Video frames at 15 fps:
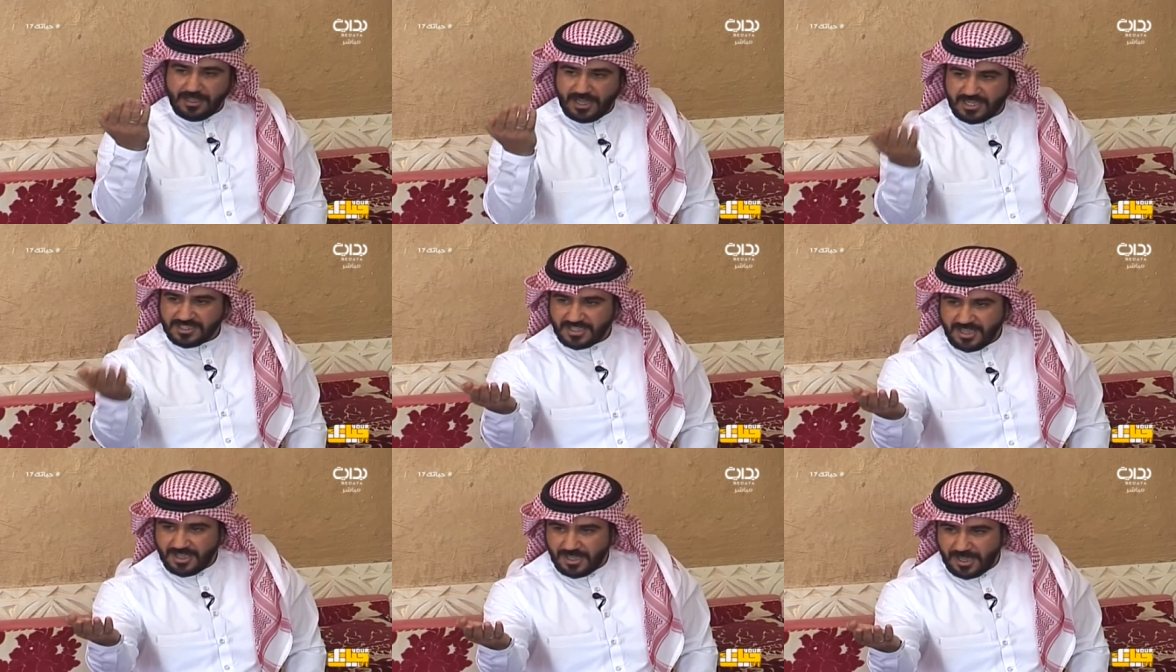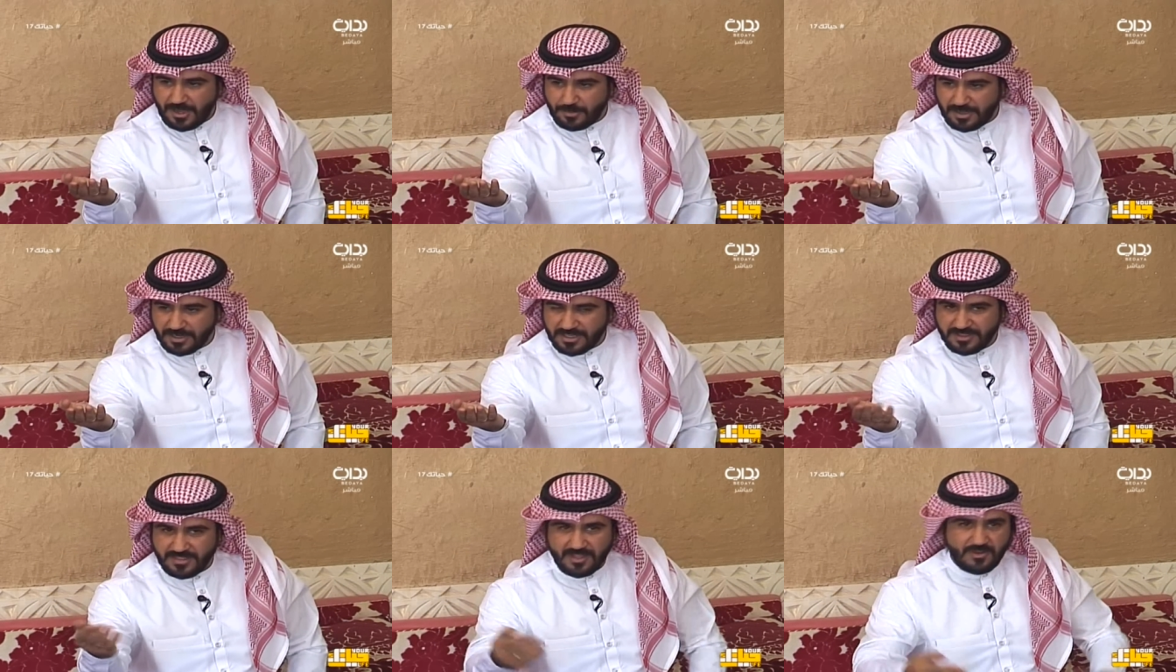انا ابغى
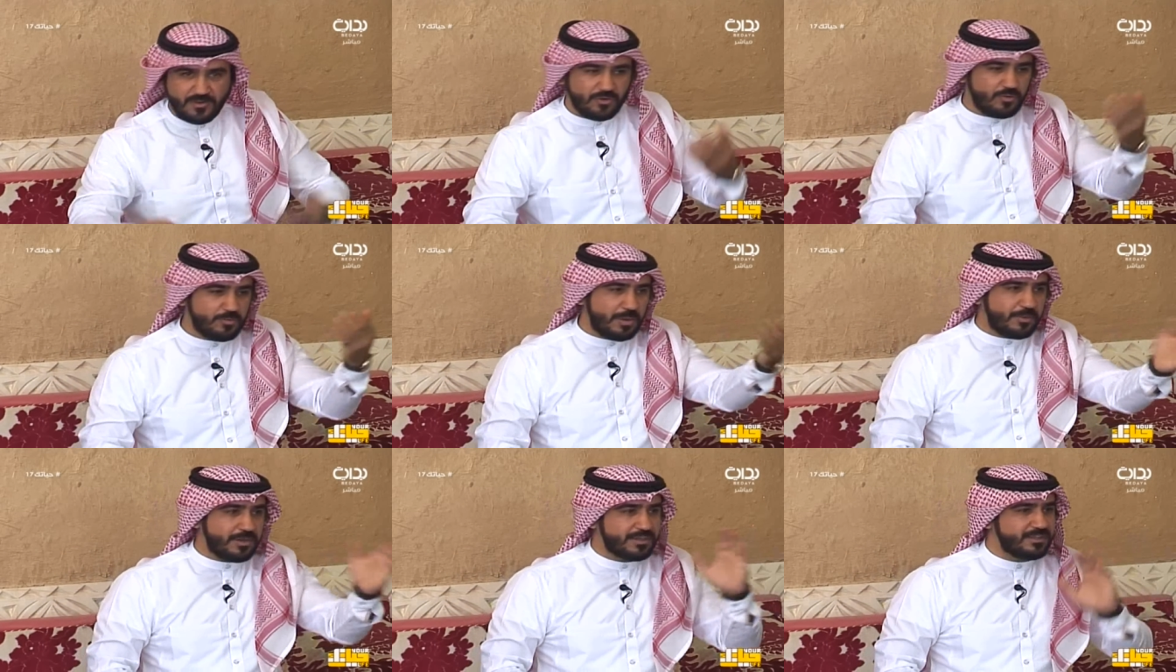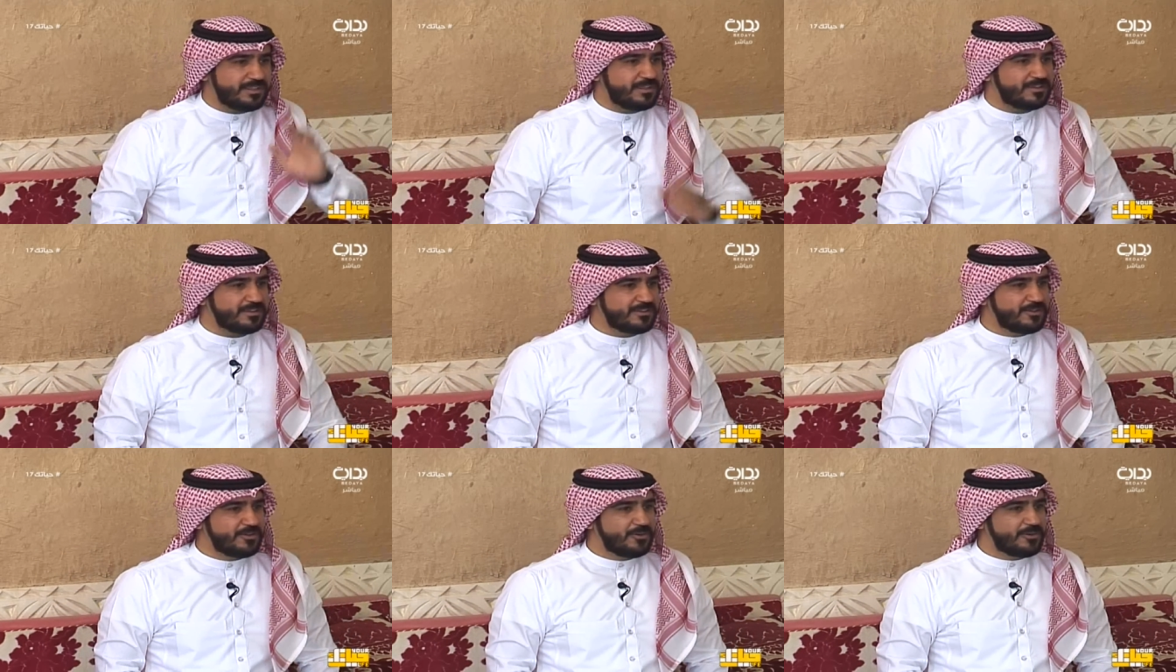كذا وما ابغى كذا
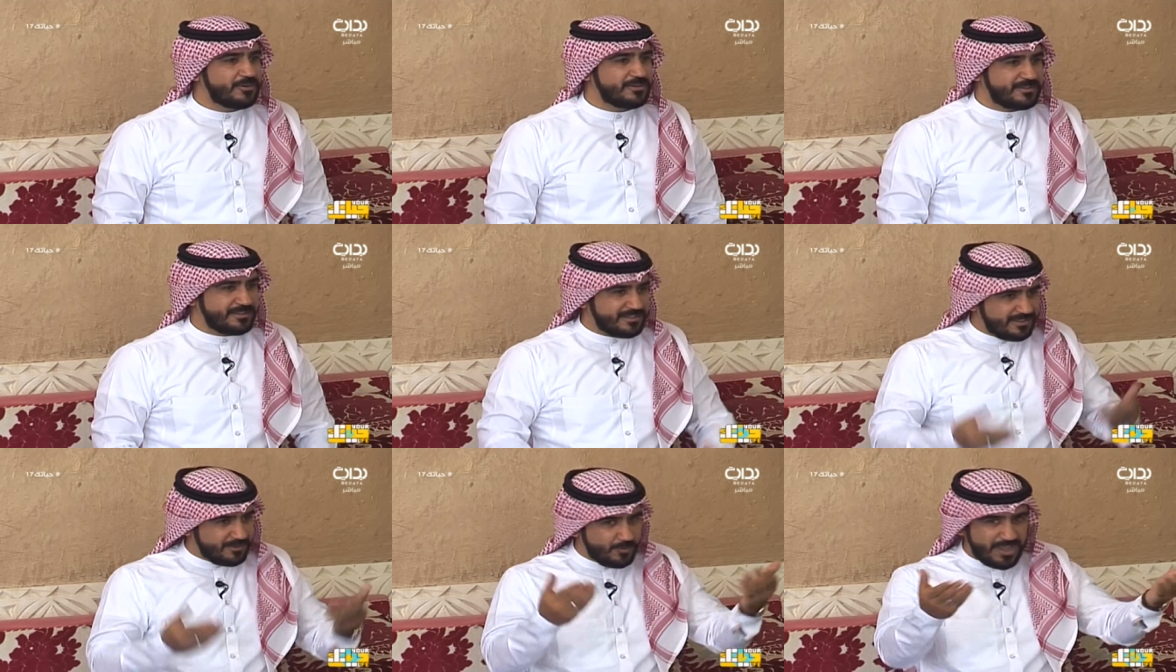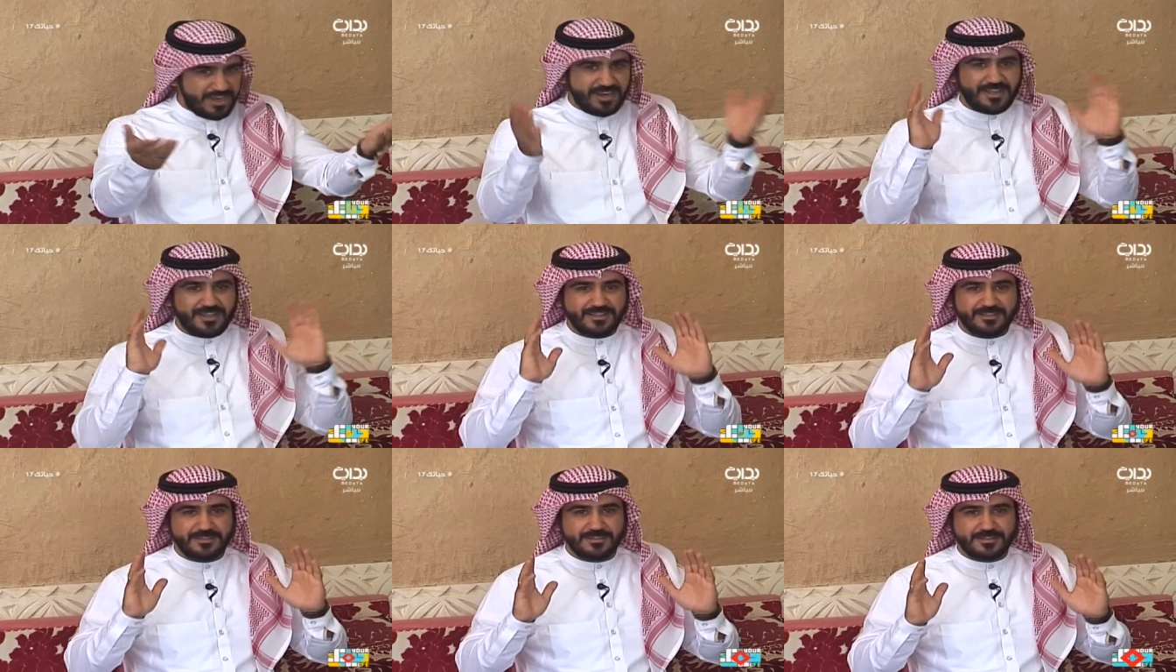صح ورقه
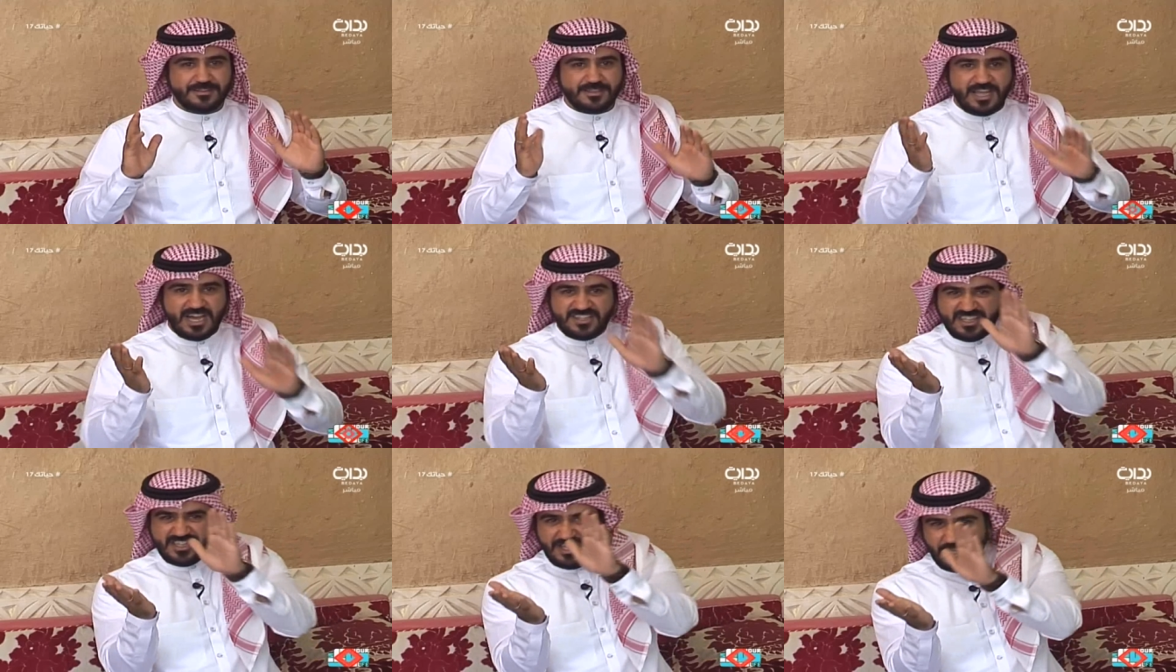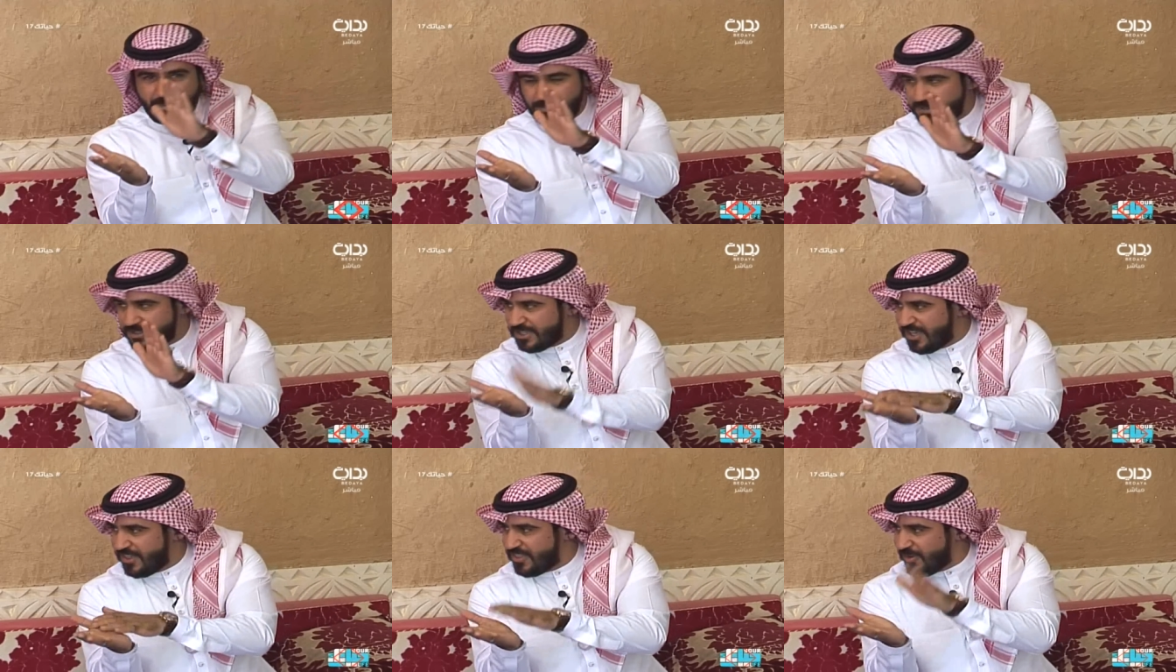انا اللي احبه
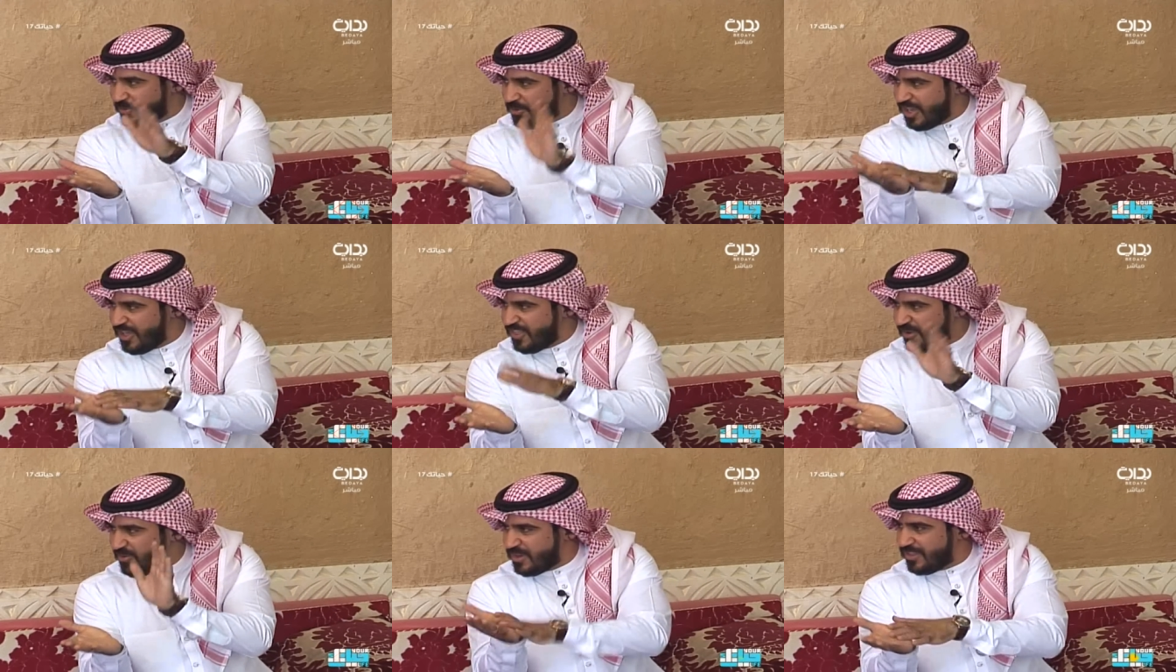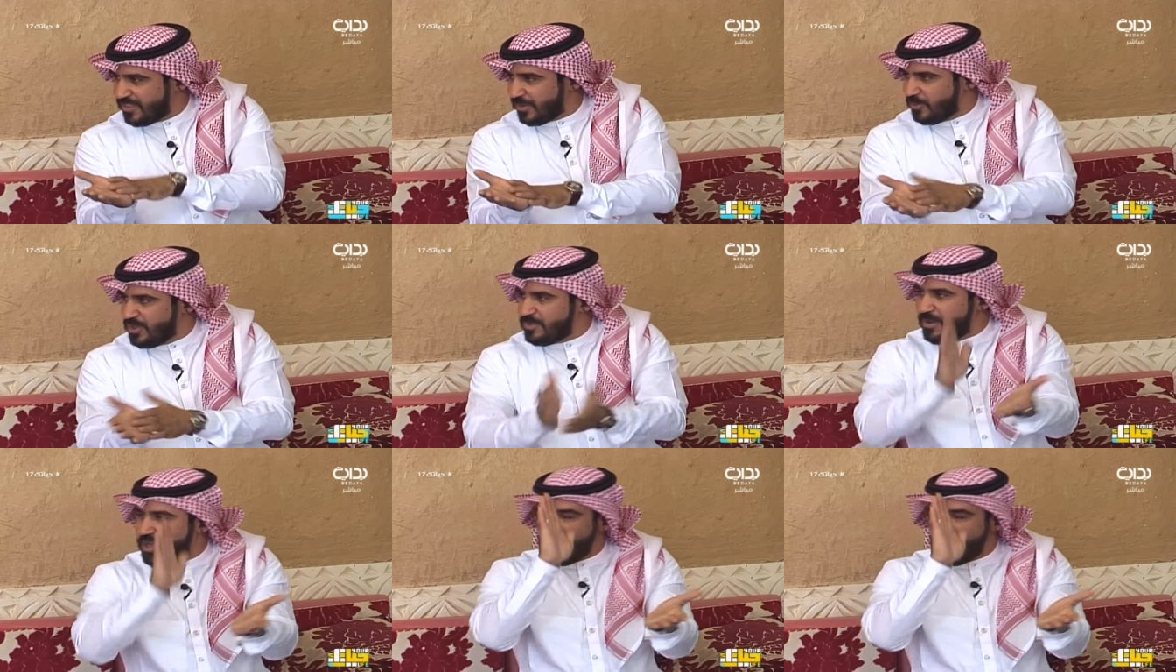كذا وكذا وكذا واللي ما